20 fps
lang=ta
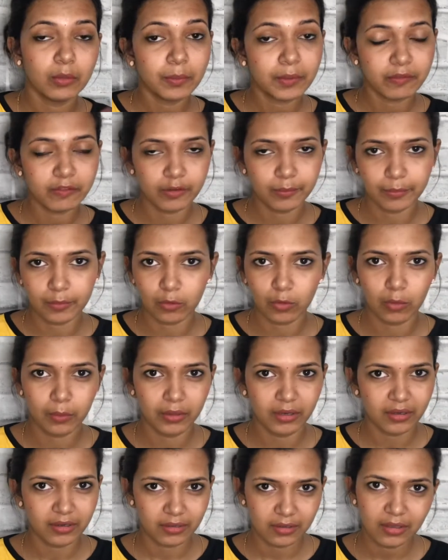வந்து ப்ரிவென்ட் பண்ணும்
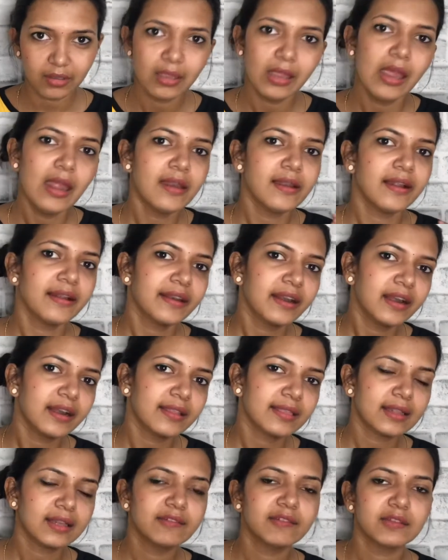அப்படின்றத நிறைய
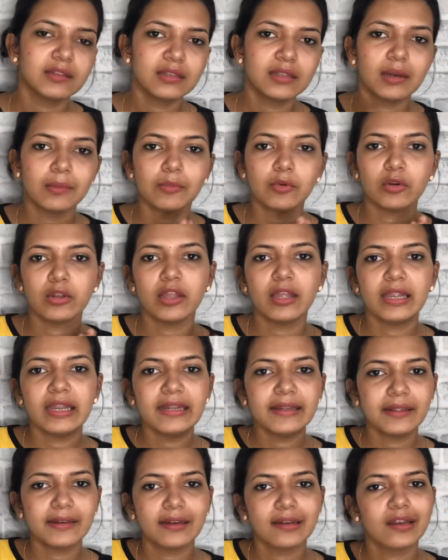இடத்துல வந்து நம்மளோட
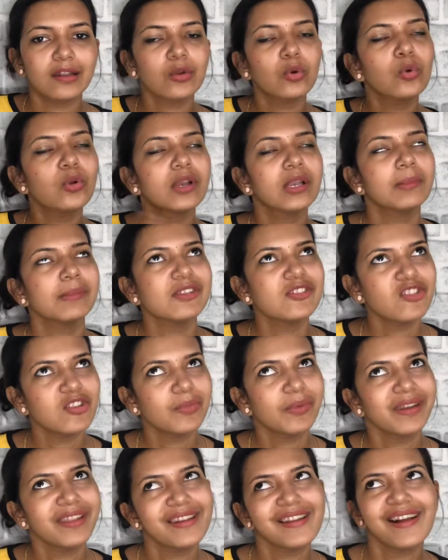இன்டர்நெட்டில் கூகுளில்
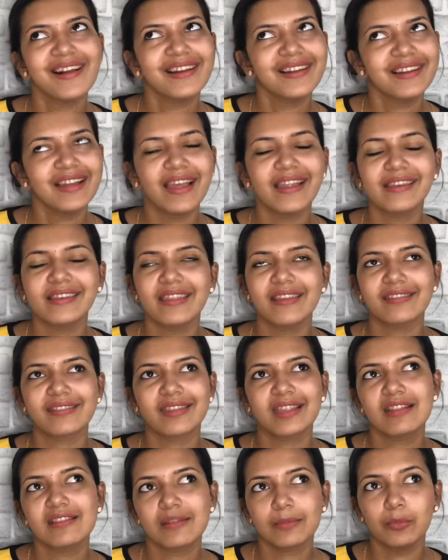மென்ஷன் பண்ணியிருக்காங்க அண்ட்
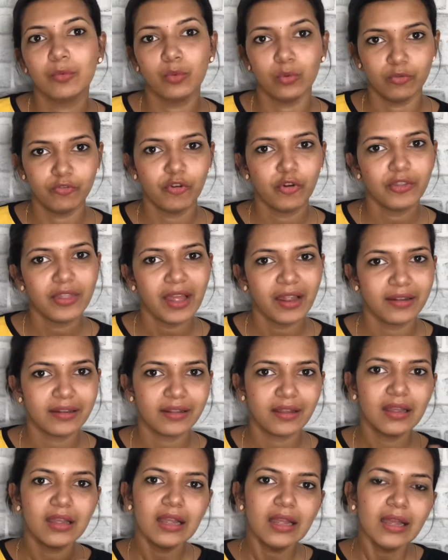எஸ் இட்ஸ் அ பூம் ஃபார்
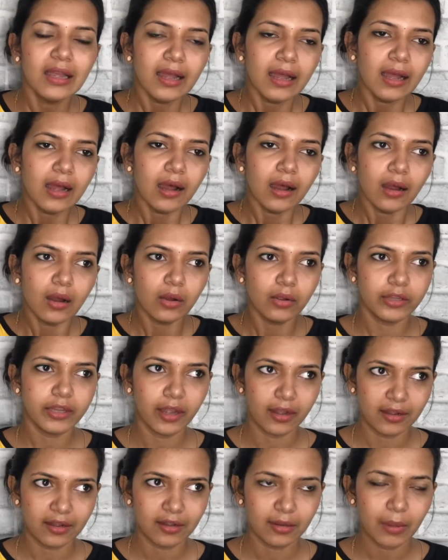தட்
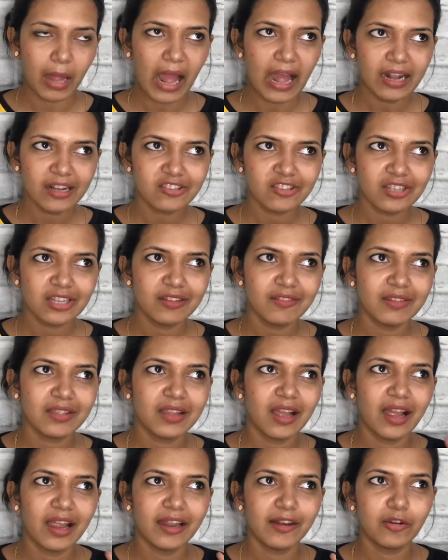யா ஆக்சுவலி
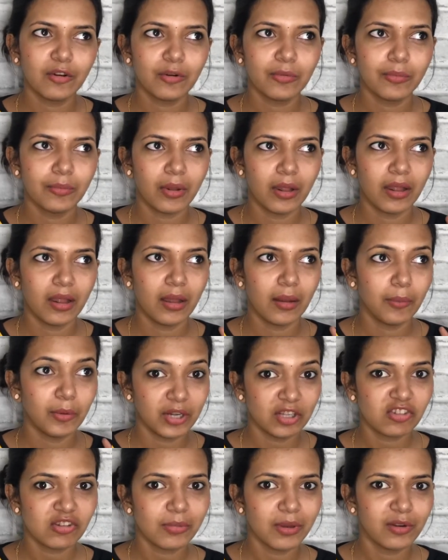வந்து ஹைட்ரோன்
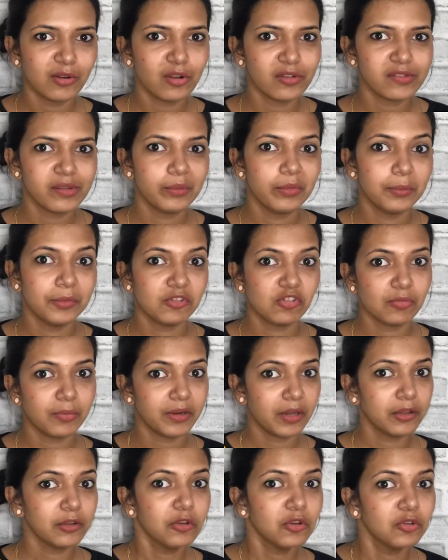பொட்டாசியம் ஹைட்ராக்சைடு மென்ஷன்
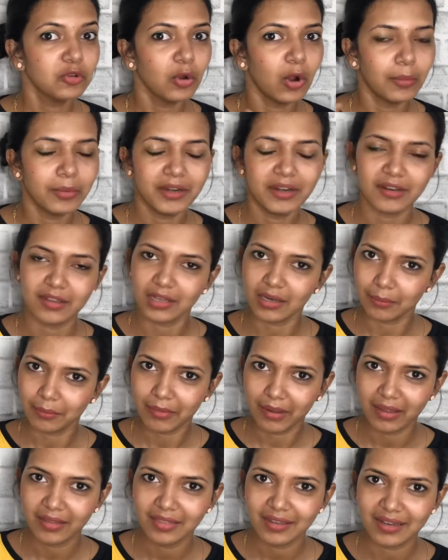பண்ண ஐயோ அப்படின்றத
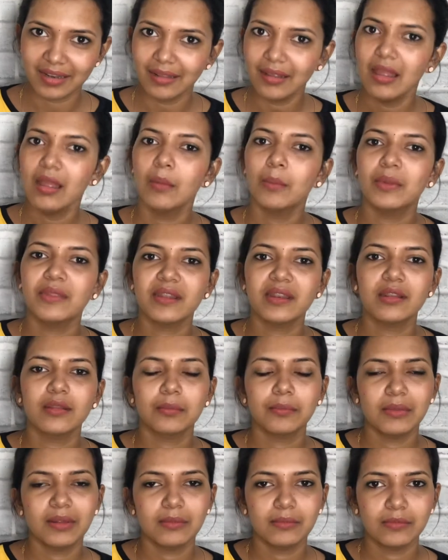நான் பயந்துட்டேன் பட் தென்
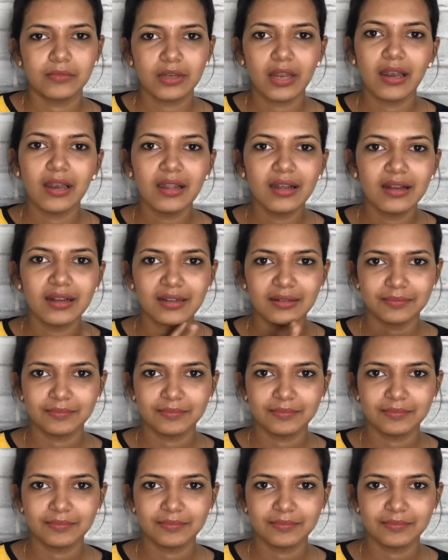இது நல்லா